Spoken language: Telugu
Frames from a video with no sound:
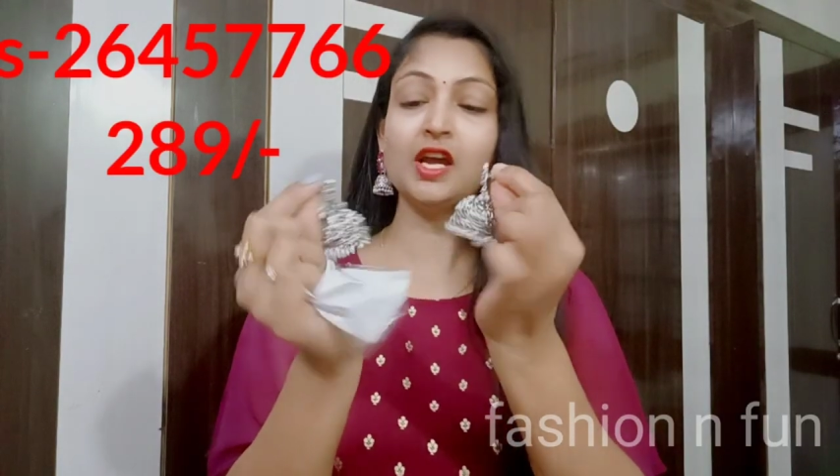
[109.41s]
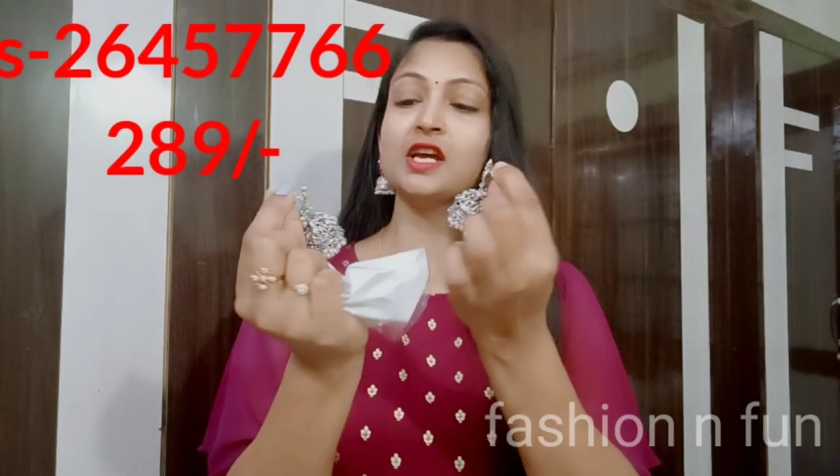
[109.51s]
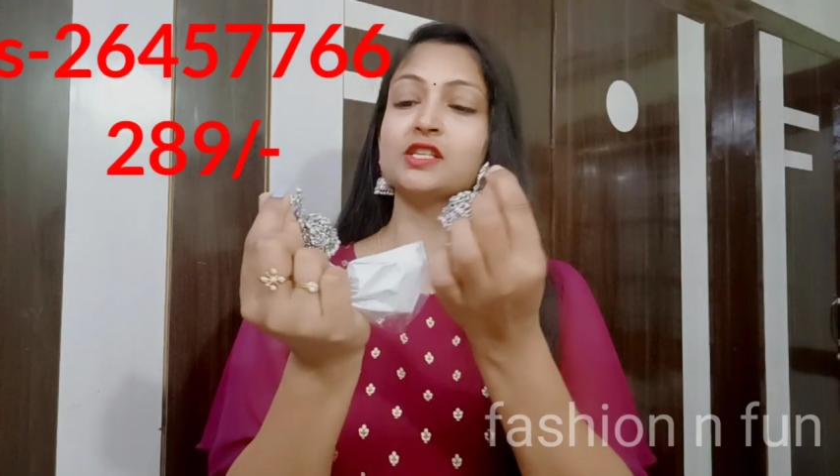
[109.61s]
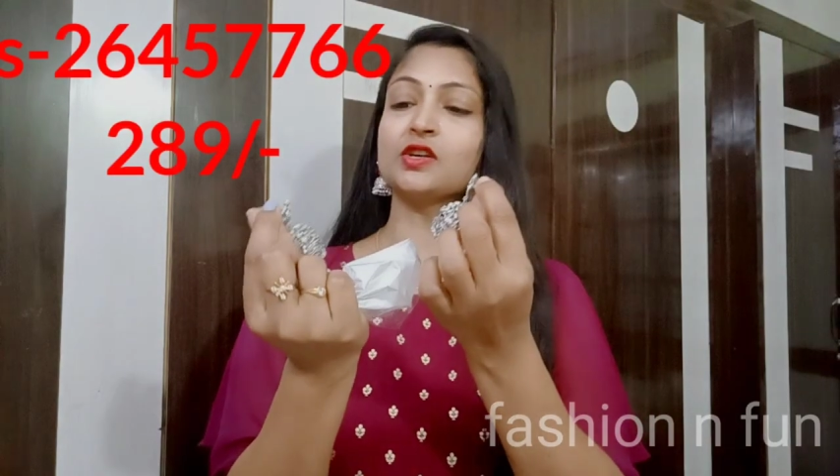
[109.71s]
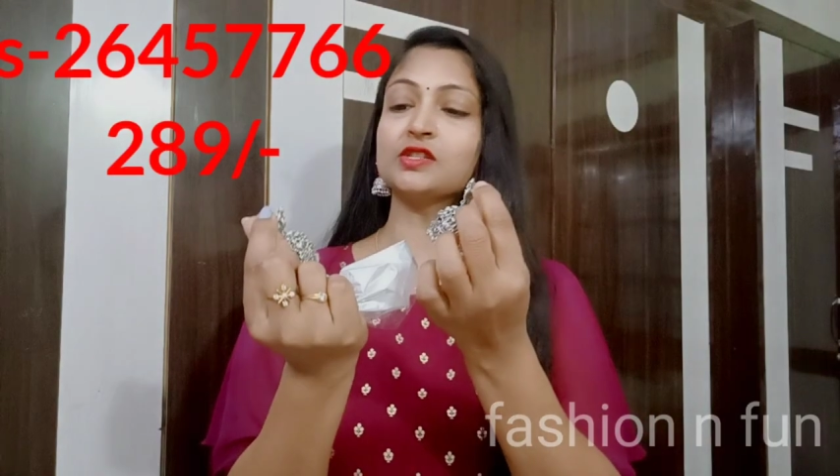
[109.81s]

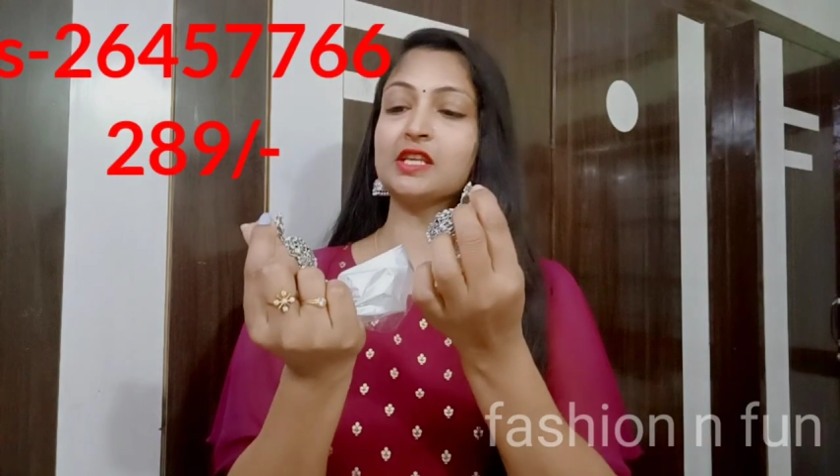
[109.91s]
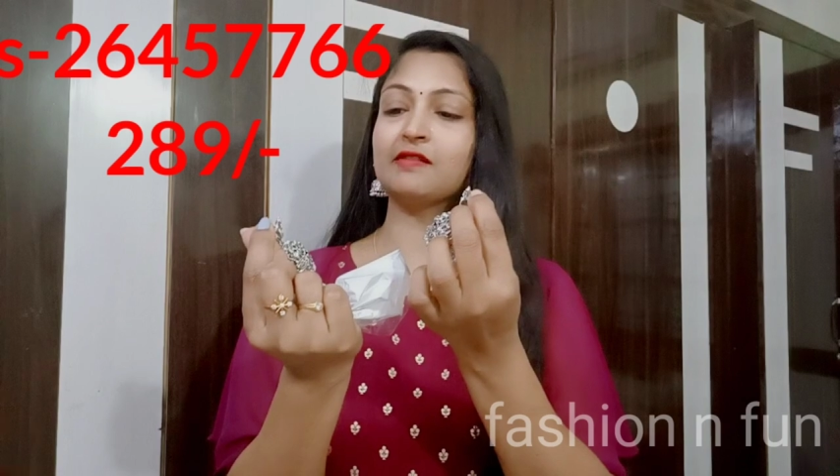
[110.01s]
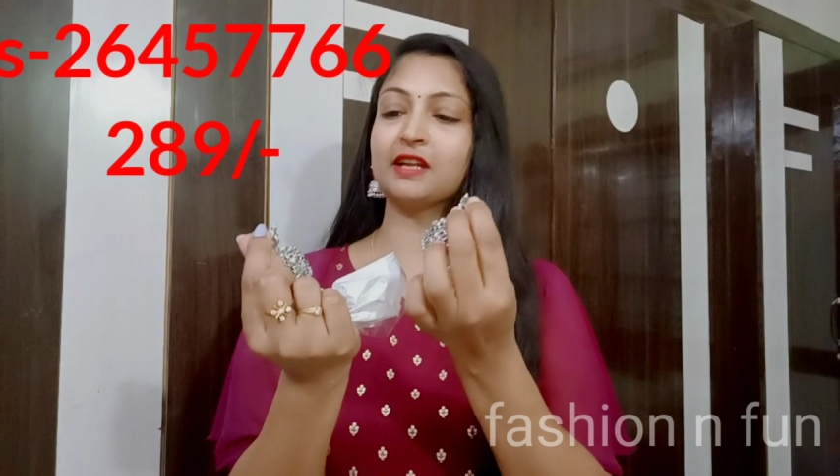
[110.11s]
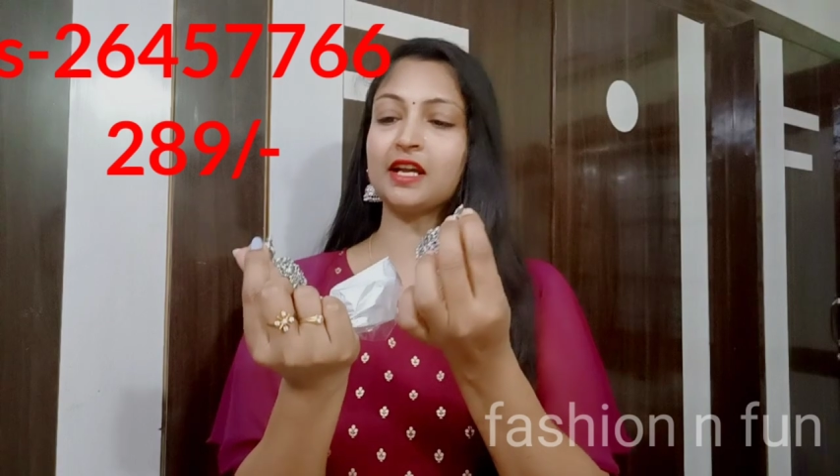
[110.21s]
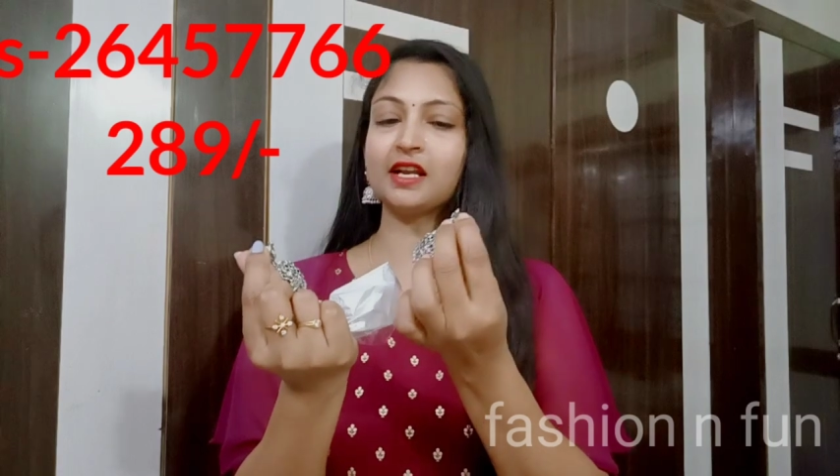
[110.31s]
సో సిల్వర్
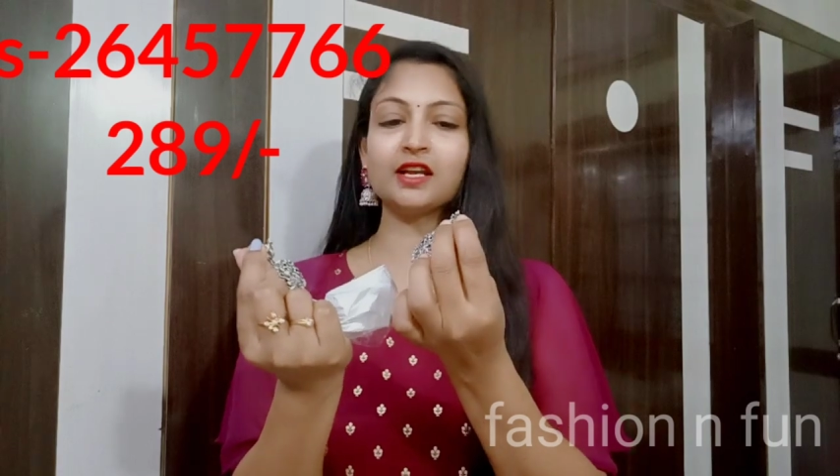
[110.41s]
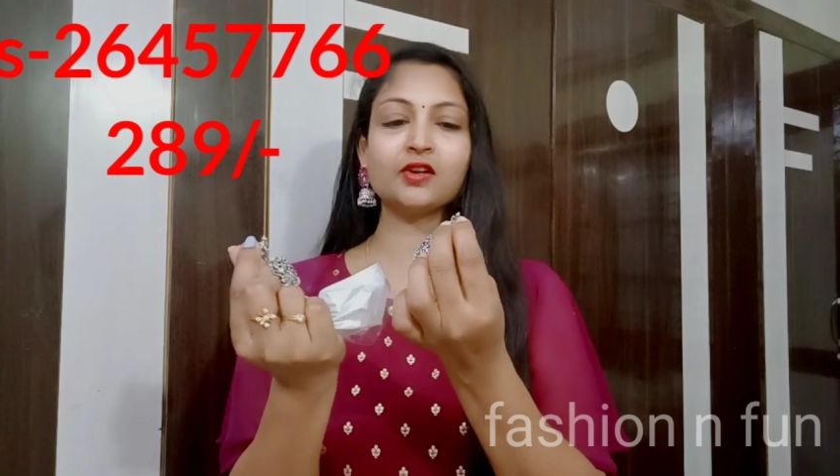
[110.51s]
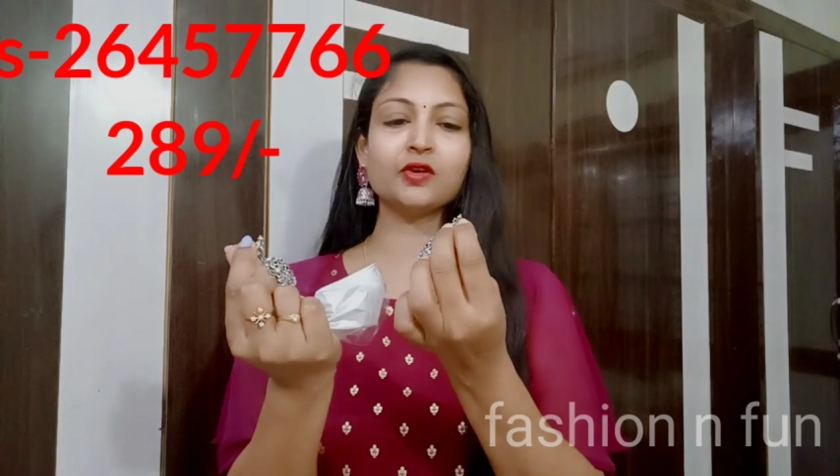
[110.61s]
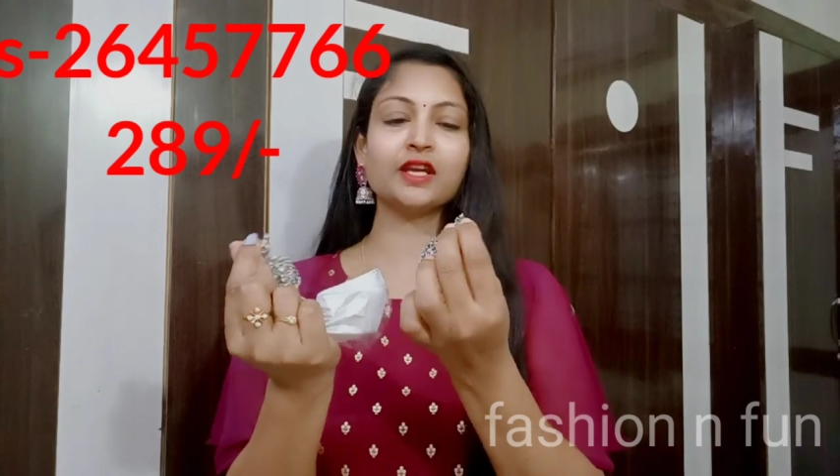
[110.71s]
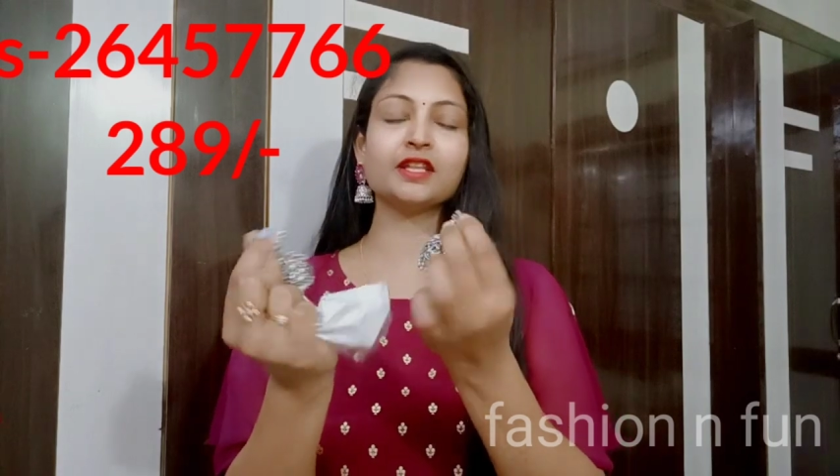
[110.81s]
కలర్లో
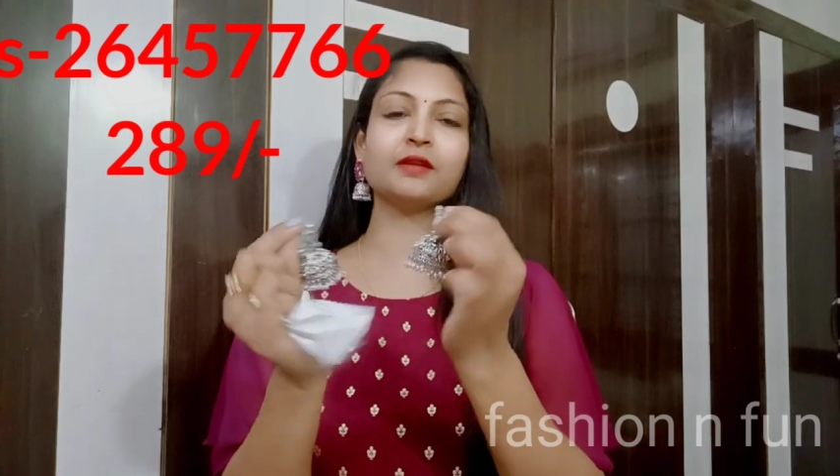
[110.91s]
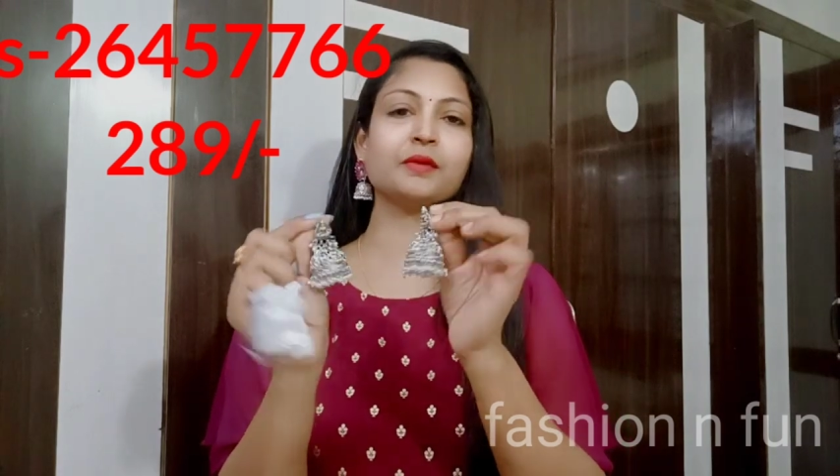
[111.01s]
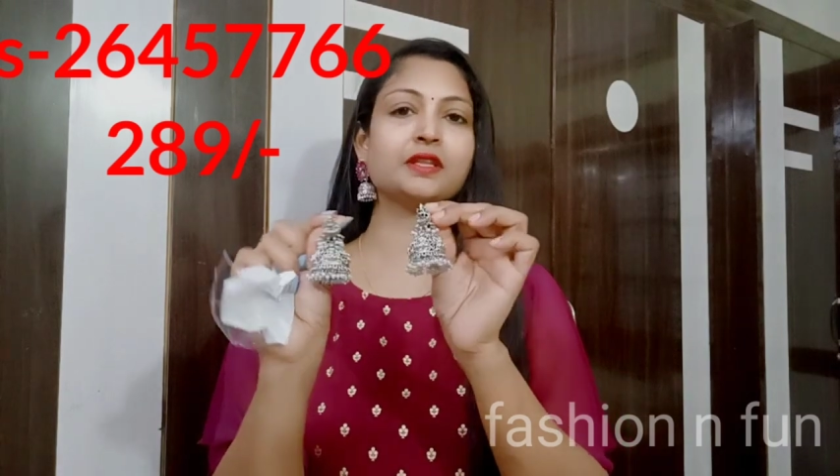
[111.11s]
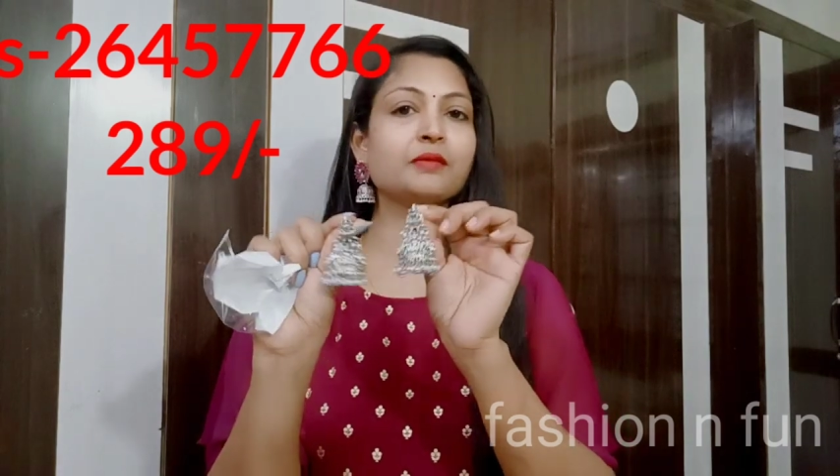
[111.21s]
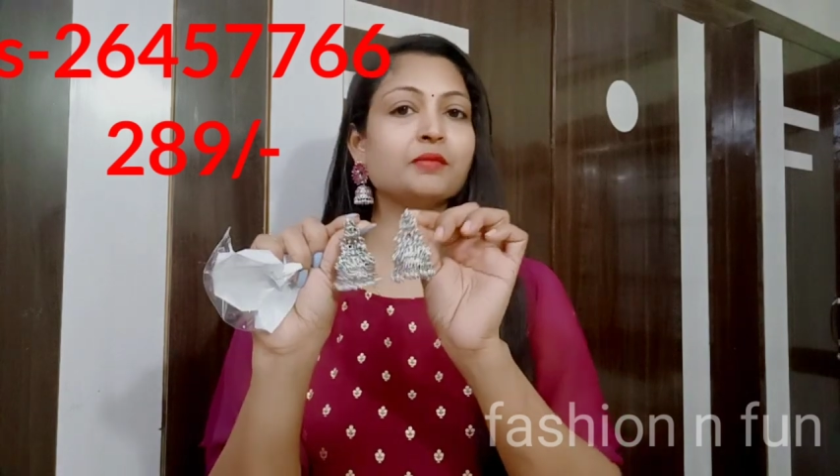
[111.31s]
అయితే
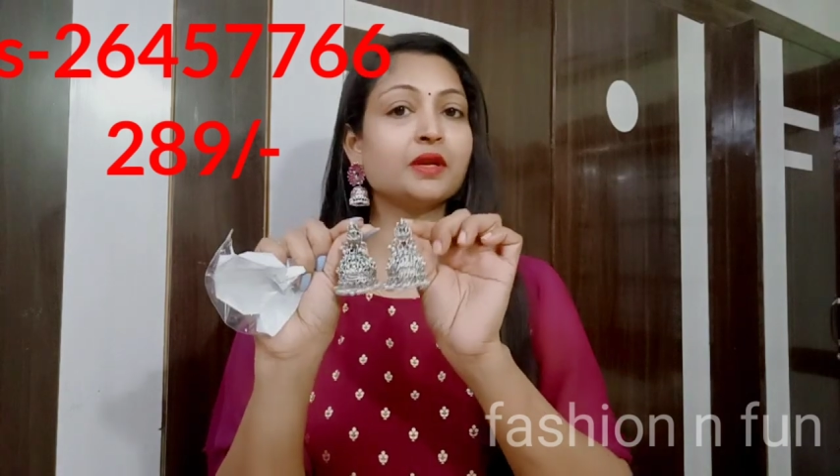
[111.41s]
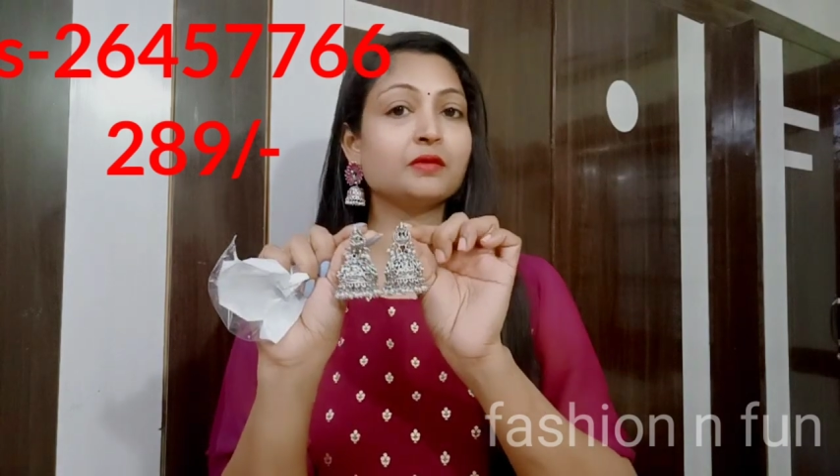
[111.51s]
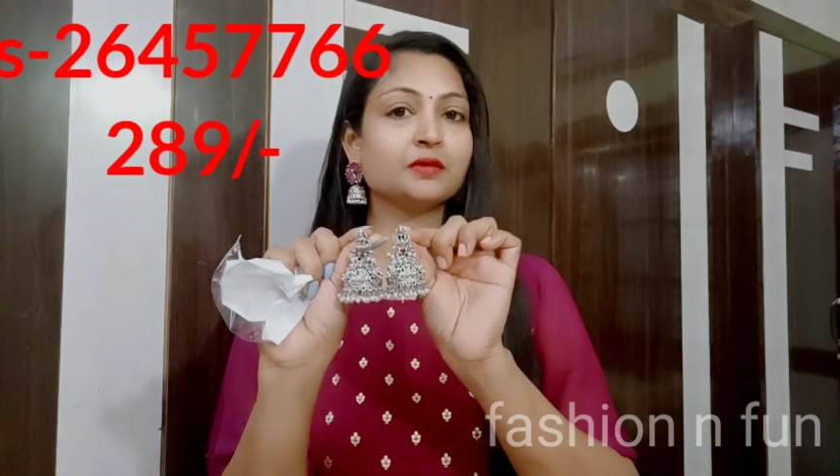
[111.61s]
మాత్రం మనం